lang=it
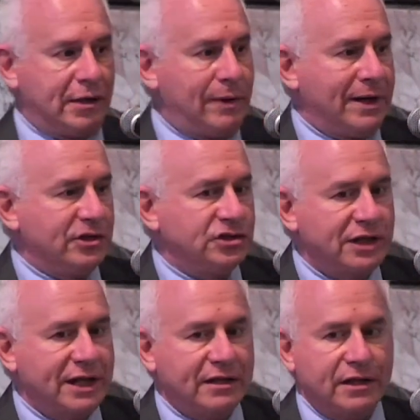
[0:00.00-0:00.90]
qualche
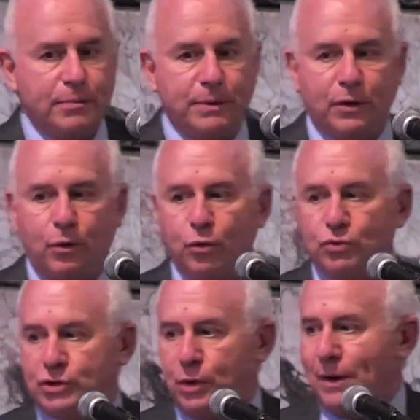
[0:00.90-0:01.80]
incidente di
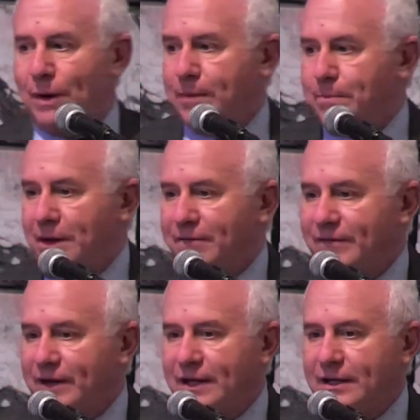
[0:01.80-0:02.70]
percorso in qualche periferia